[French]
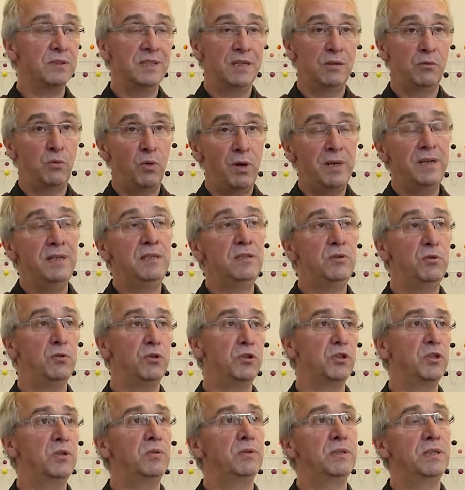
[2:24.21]
C'est quoi les
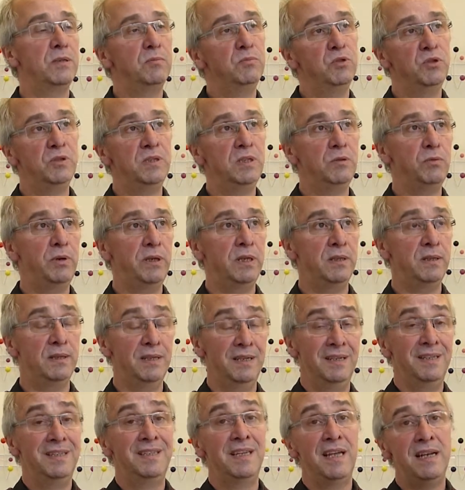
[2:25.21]
enjeux en termes de
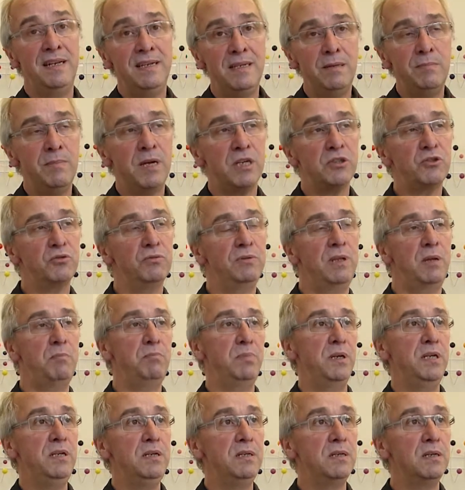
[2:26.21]
citoyenneté Quelles démarches on
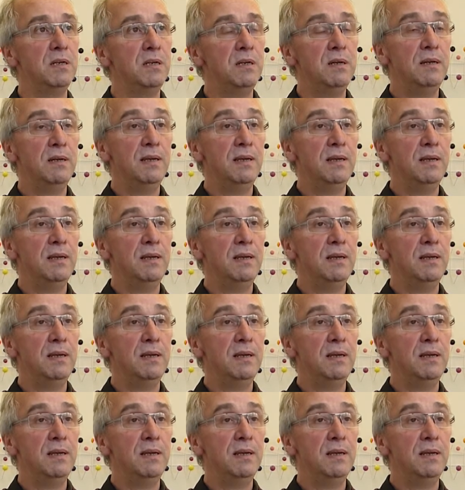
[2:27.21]
applique